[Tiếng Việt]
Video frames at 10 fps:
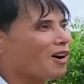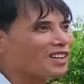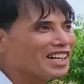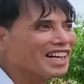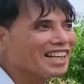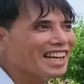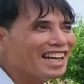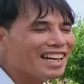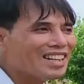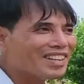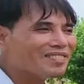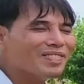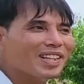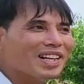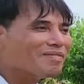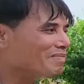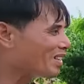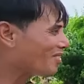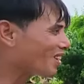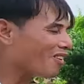mọi người
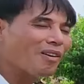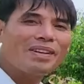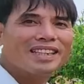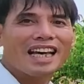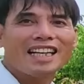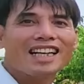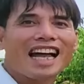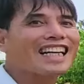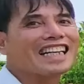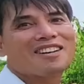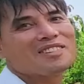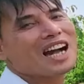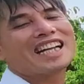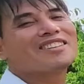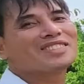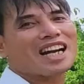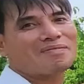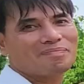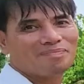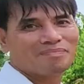bình luận nói mình thì anh anh à. không anh không chấp
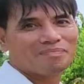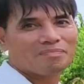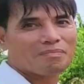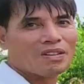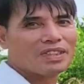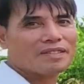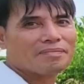bởi không bởi vì